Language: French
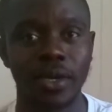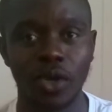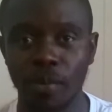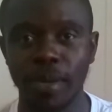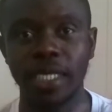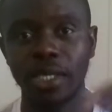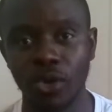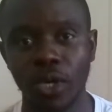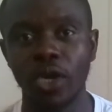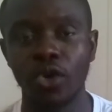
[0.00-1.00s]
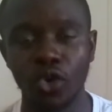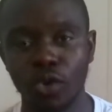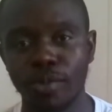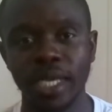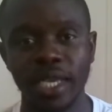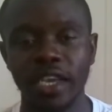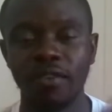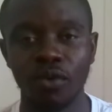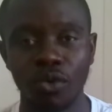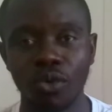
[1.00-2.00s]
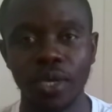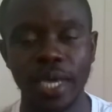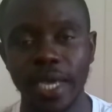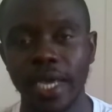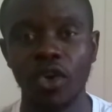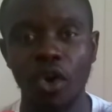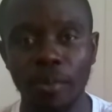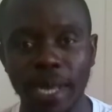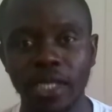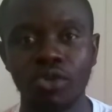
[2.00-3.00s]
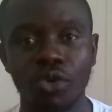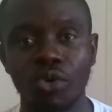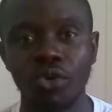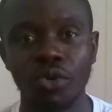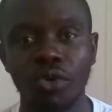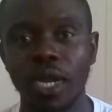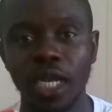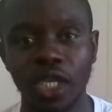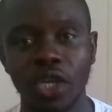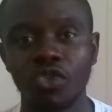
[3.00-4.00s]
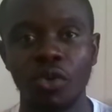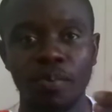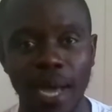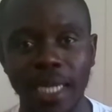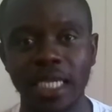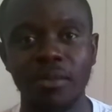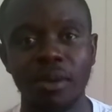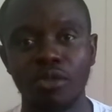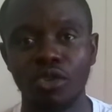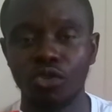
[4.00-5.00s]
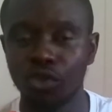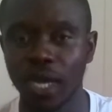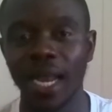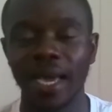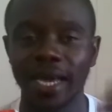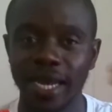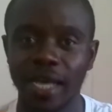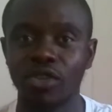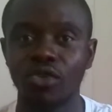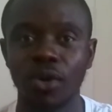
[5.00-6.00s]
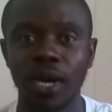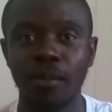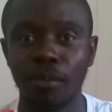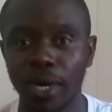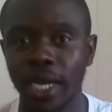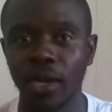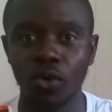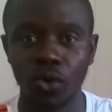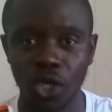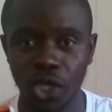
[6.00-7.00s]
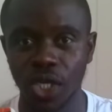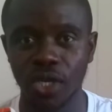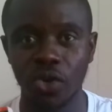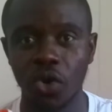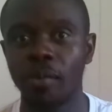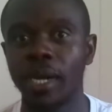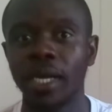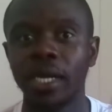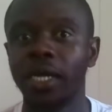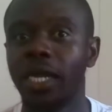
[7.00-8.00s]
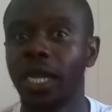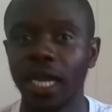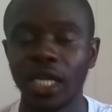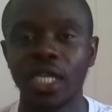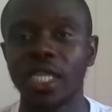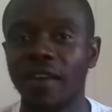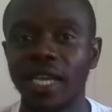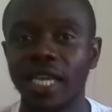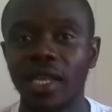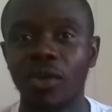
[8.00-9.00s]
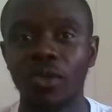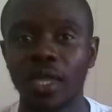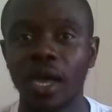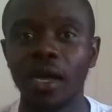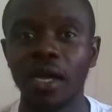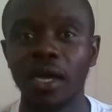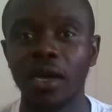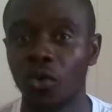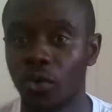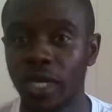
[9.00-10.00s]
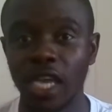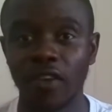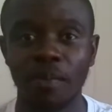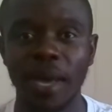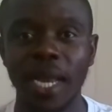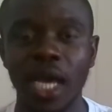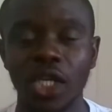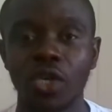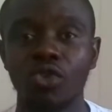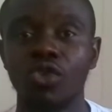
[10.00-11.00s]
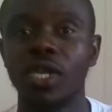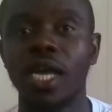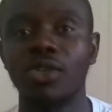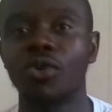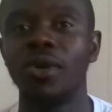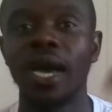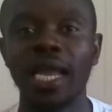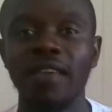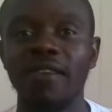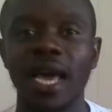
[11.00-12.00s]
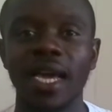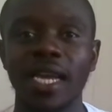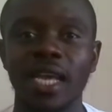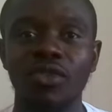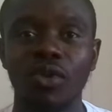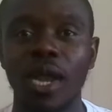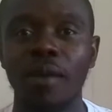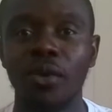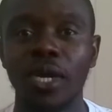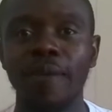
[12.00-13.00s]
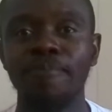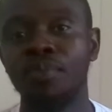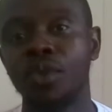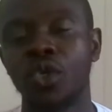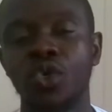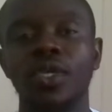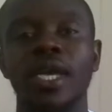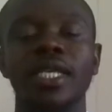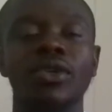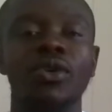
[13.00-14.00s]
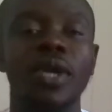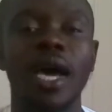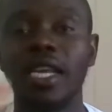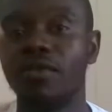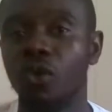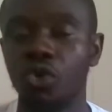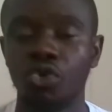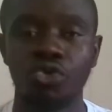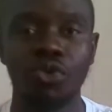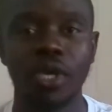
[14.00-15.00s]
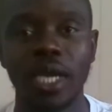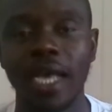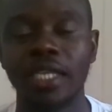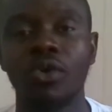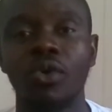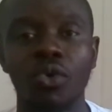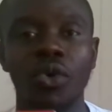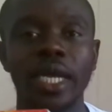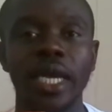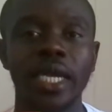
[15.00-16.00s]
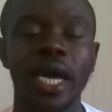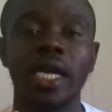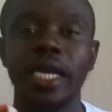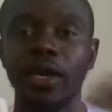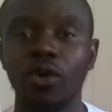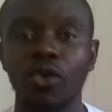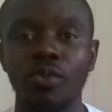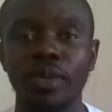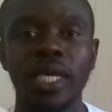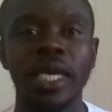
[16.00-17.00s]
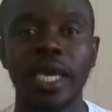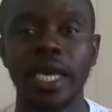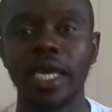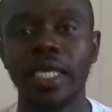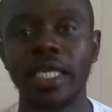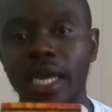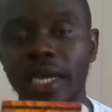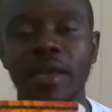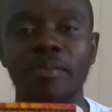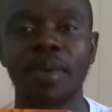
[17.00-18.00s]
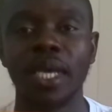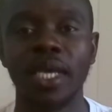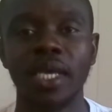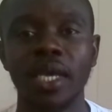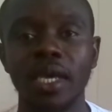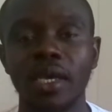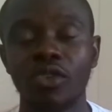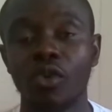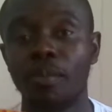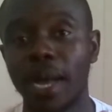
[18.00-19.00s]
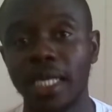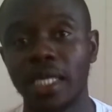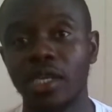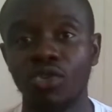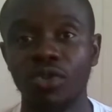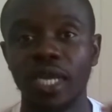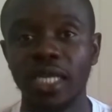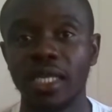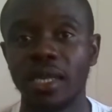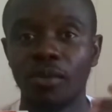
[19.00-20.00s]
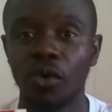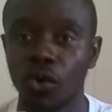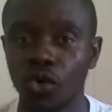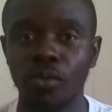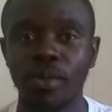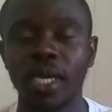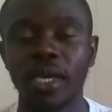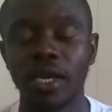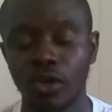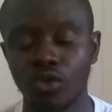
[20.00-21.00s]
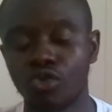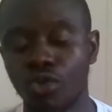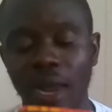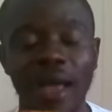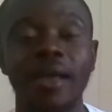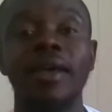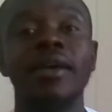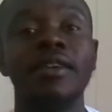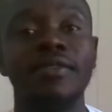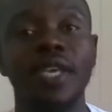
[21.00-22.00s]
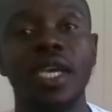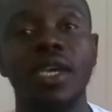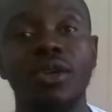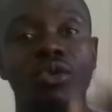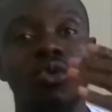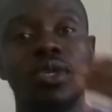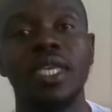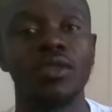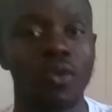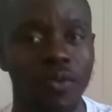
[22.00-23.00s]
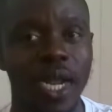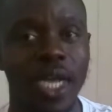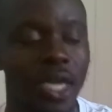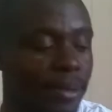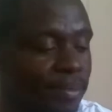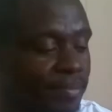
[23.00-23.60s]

Comment est-ce que l'économie évolue et comment est-ce que les gens sont partis même jusqu'à la création de la monnaie, l'origine. Comment les gens travaillaient dans le temps où il n'y avait pas d'argent jusqu'à ce qu'on arrive à la création de la monnaie, jusqu'à ce qu'on arrive aujourd'hui à ce qu'on connaît dans l'économie. Et certains pays sont basés sur des systèmes économiques. Tout cela vient de cet ouvrage-là.